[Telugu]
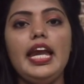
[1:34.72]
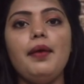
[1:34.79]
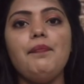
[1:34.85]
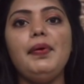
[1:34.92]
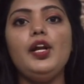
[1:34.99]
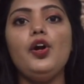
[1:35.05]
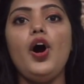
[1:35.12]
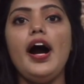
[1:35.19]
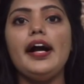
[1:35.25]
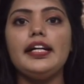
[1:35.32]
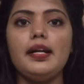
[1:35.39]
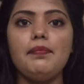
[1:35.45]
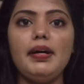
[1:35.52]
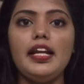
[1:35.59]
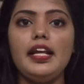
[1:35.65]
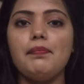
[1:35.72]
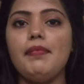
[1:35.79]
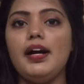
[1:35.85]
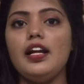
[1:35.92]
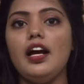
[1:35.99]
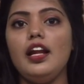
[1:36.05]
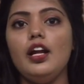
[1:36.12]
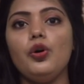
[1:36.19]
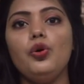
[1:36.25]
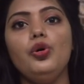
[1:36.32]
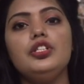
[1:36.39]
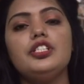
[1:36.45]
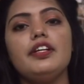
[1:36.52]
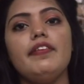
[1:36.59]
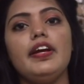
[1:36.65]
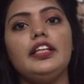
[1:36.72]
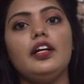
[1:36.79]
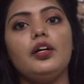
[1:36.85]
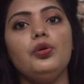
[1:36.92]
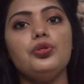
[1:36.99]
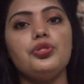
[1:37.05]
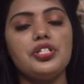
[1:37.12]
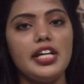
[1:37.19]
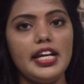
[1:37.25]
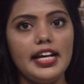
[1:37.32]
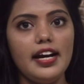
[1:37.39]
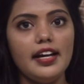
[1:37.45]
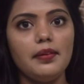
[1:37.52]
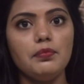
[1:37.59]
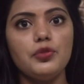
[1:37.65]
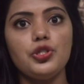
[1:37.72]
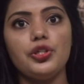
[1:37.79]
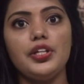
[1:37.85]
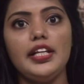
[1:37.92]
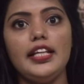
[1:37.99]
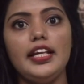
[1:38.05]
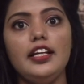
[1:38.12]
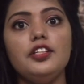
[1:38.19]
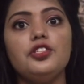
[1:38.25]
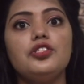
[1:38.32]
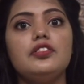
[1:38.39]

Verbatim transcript: ఏపీలో అక్రమ నిర్మాణాల కూల్చివేతకు శ్రీకారం చుట్టింది